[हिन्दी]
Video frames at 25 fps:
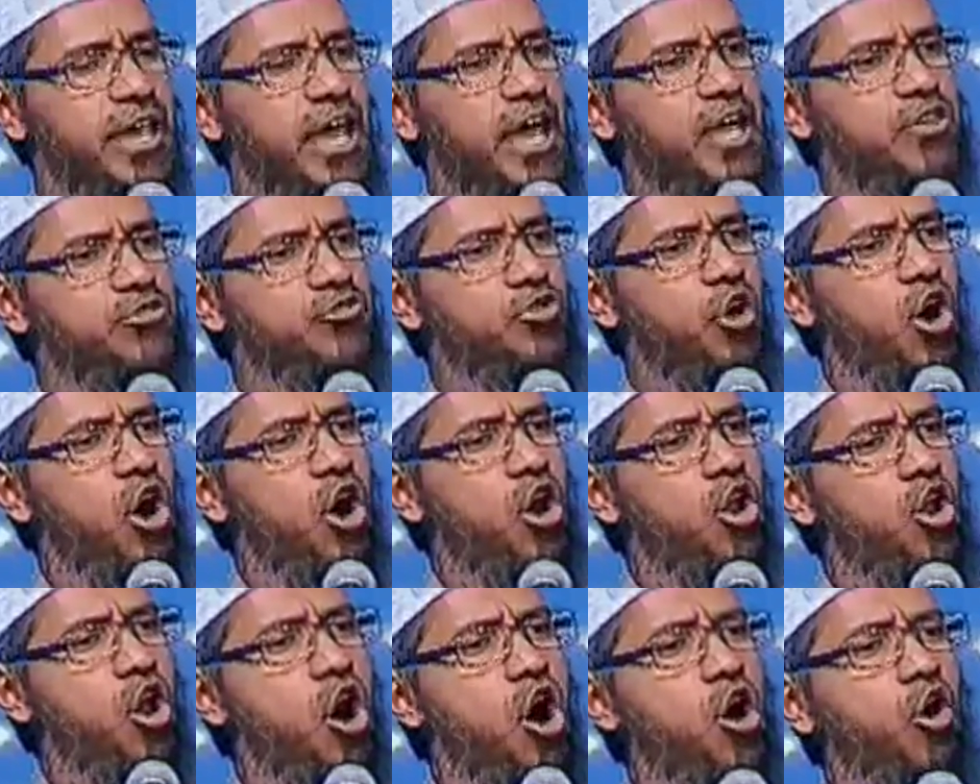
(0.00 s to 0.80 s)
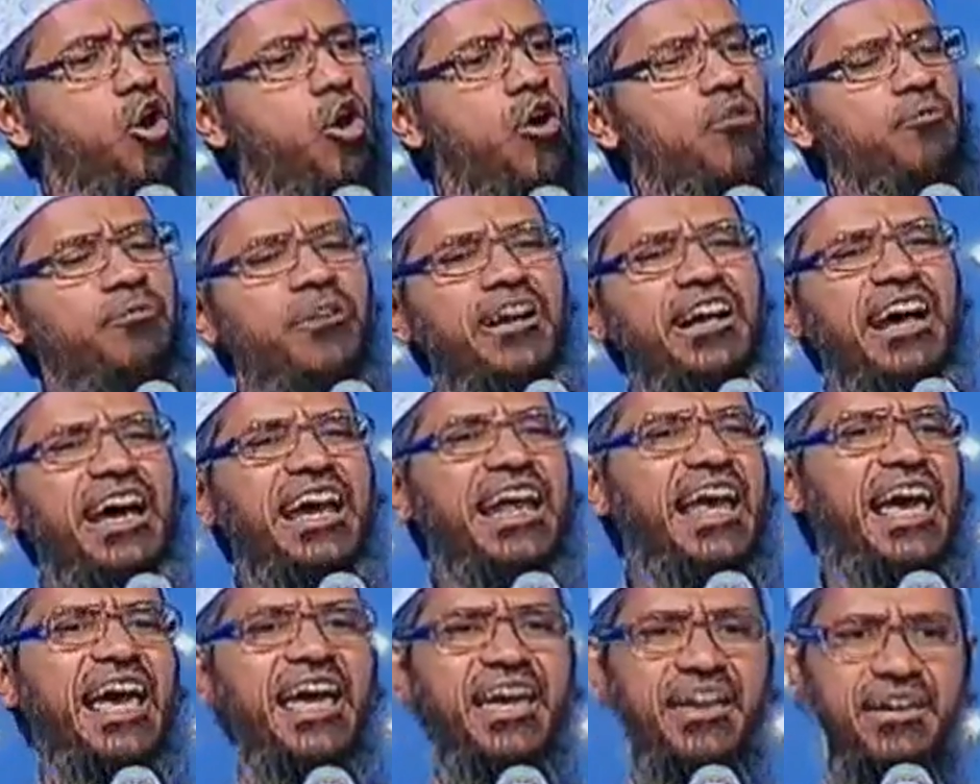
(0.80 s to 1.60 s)
कि जो लोग को
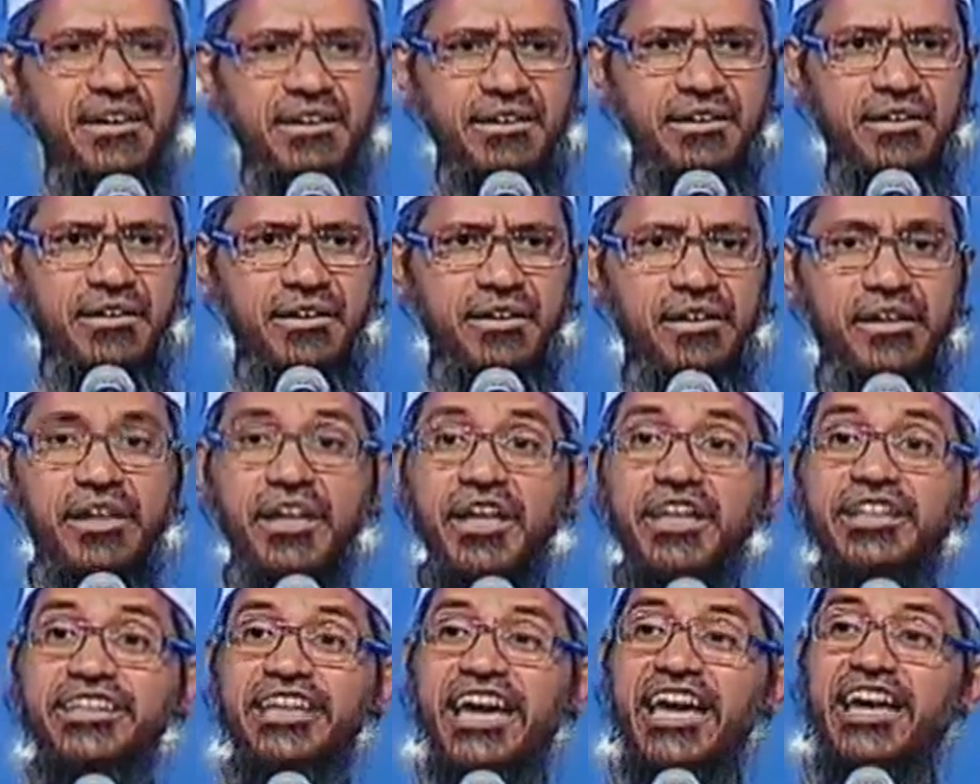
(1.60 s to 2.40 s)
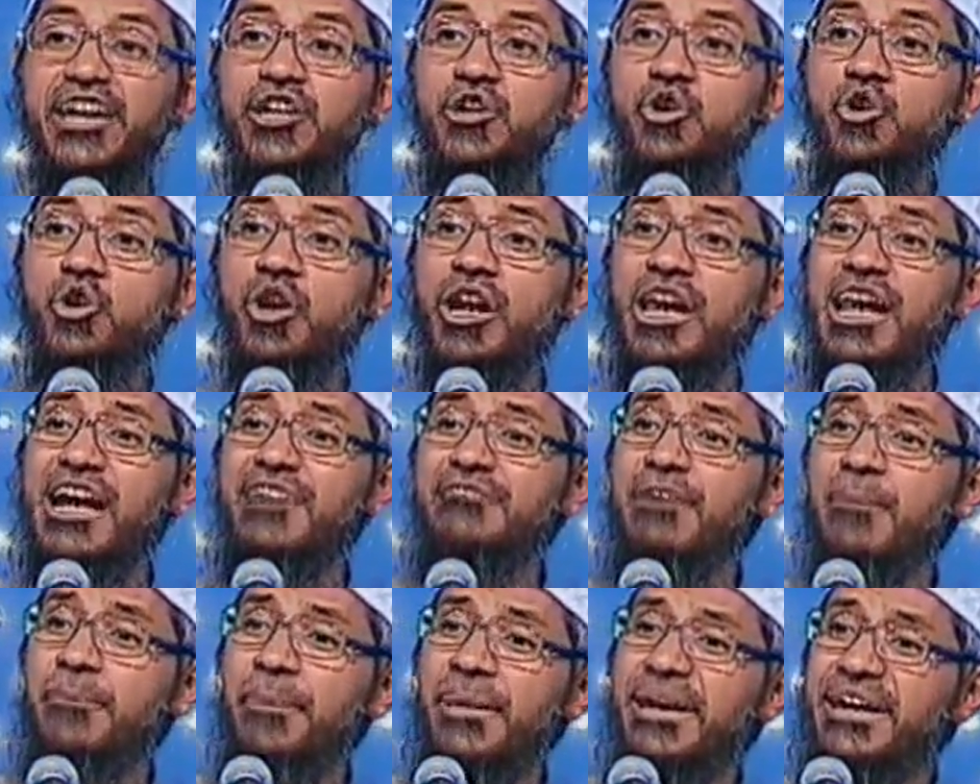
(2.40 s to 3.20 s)
फिक्र है कि
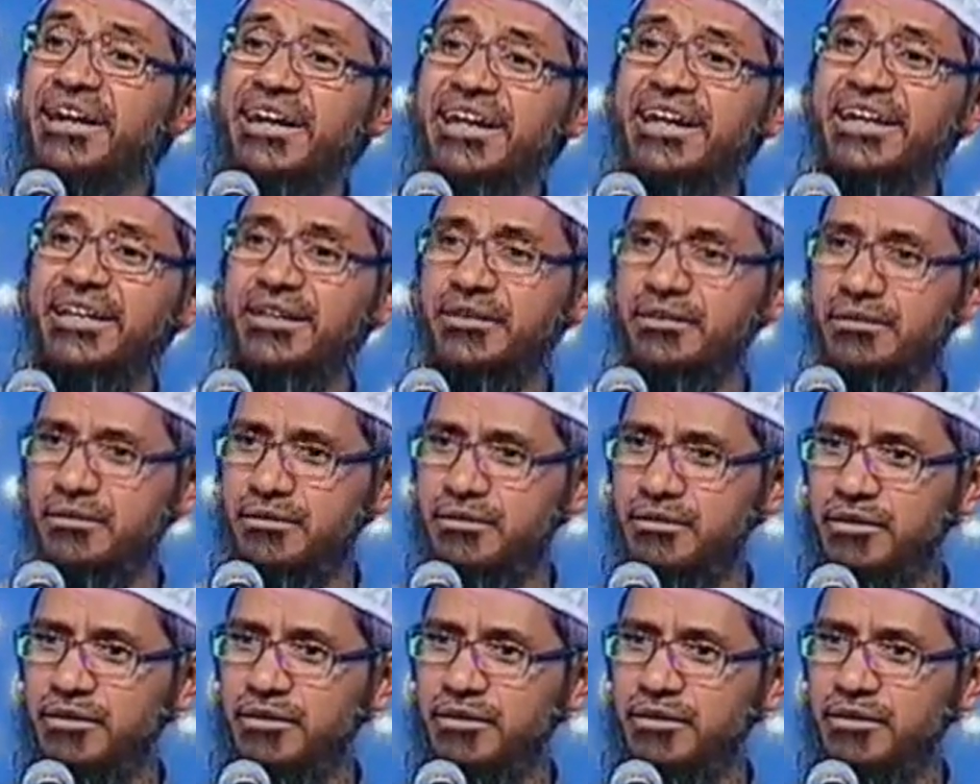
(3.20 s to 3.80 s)
न्यूक्लियर वेपनरी